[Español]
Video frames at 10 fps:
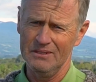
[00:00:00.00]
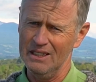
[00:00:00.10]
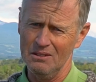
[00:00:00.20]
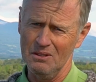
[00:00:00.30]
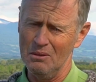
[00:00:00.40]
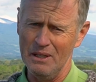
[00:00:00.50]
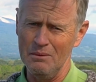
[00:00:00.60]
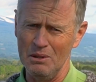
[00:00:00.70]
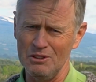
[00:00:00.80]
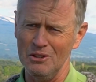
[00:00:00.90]
Es una buena
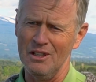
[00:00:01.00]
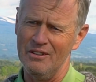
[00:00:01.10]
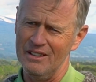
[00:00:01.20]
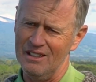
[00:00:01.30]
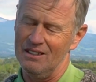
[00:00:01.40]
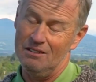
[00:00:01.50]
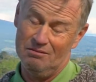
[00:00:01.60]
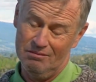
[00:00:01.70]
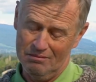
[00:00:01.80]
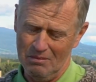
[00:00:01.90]
inversión, la verdad que
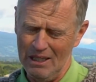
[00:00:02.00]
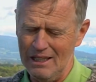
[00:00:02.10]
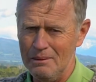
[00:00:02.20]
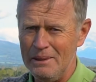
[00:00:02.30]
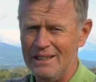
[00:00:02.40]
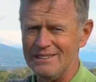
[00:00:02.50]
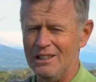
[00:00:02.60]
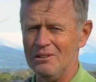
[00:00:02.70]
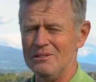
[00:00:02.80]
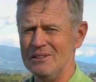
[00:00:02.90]
vale la pena hacerlo.